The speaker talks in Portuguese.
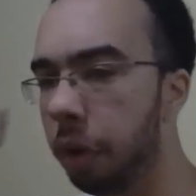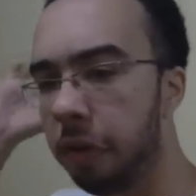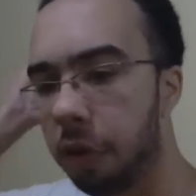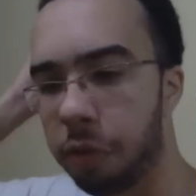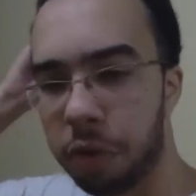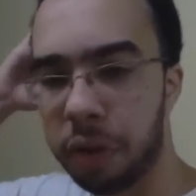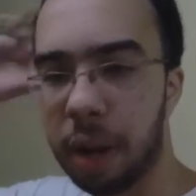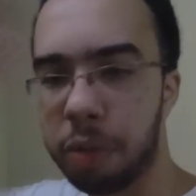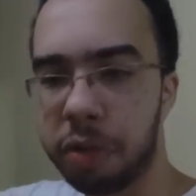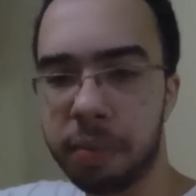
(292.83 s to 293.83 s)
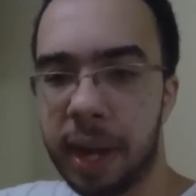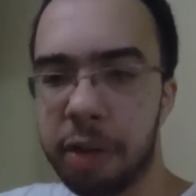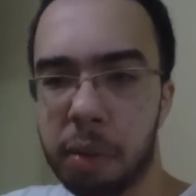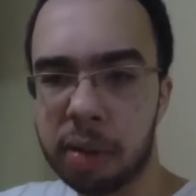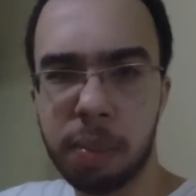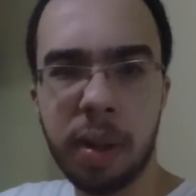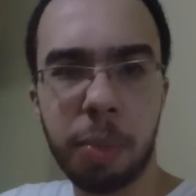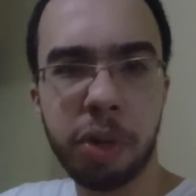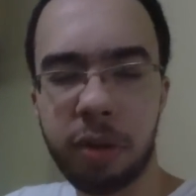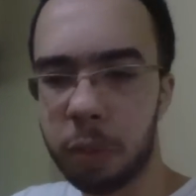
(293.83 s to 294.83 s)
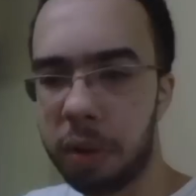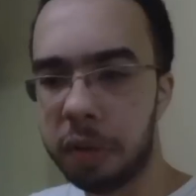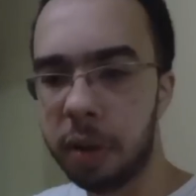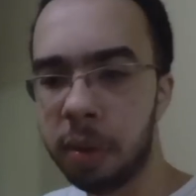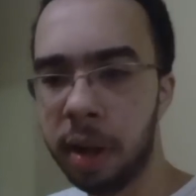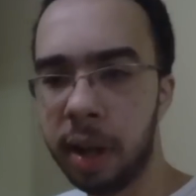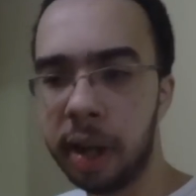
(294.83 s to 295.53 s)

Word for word: se conheceu, foi, sei lá, uns 3, 4 meses depois que a gente se conheceu.